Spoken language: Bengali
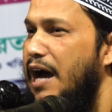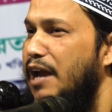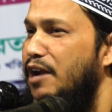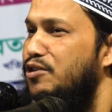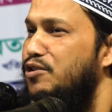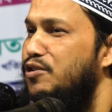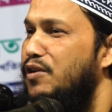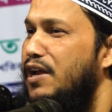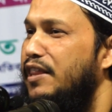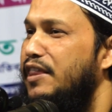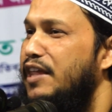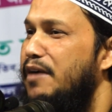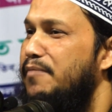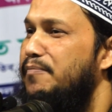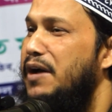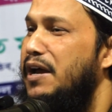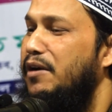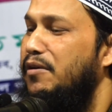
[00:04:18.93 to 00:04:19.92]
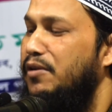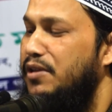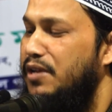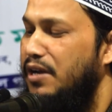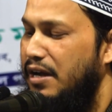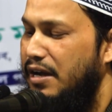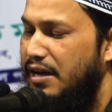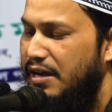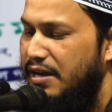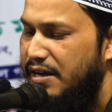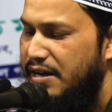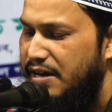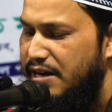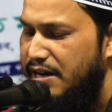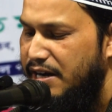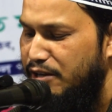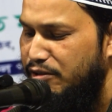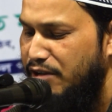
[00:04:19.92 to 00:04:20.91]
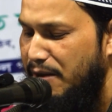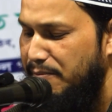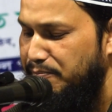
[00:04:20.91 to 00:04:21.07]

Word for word: আলোচনা থাকবার কথা কিন্তু